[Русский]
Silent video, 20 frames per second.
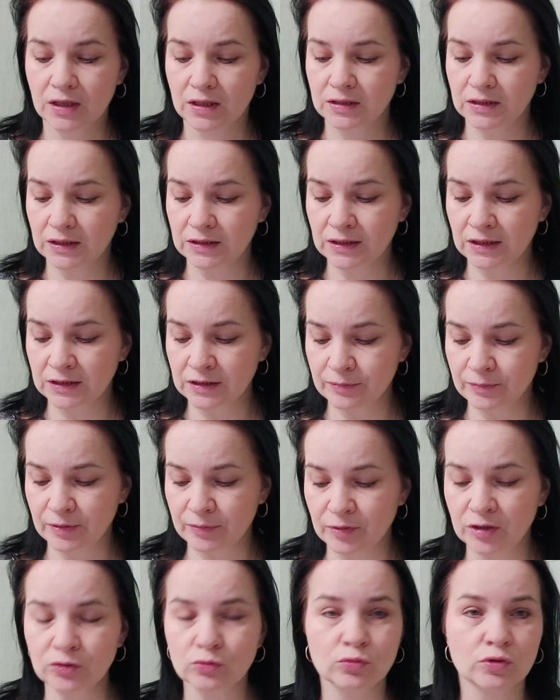На данный
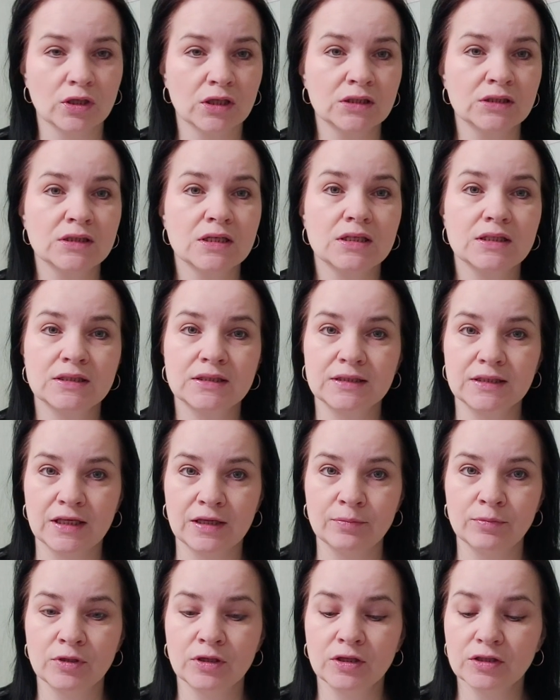момент у нас
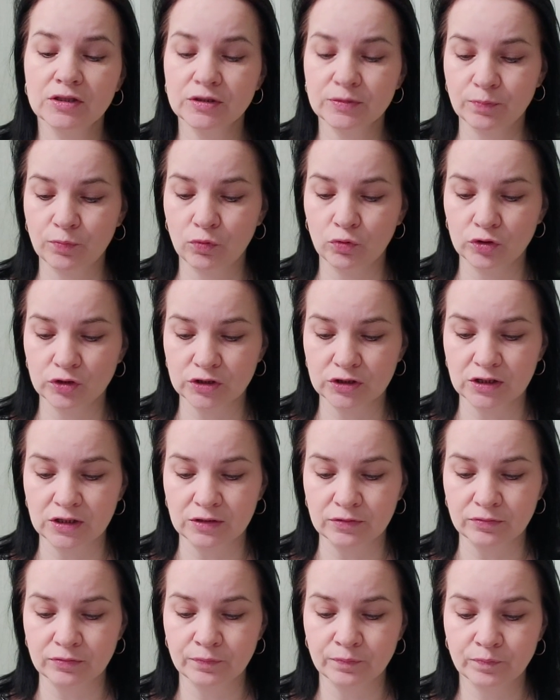7
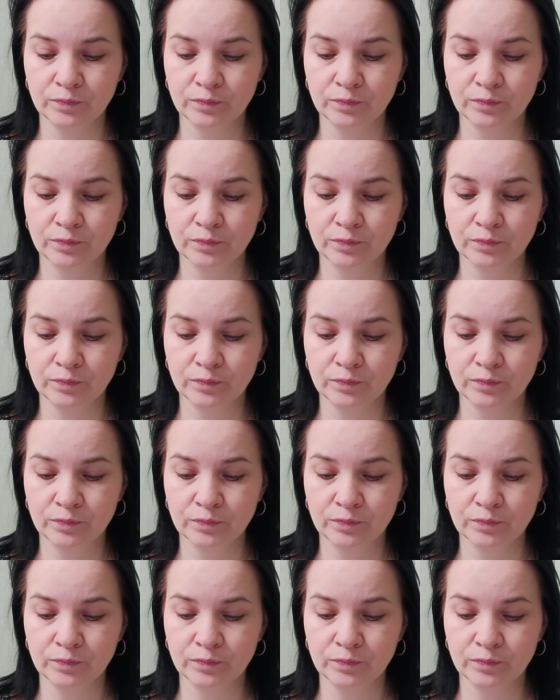спонсоров.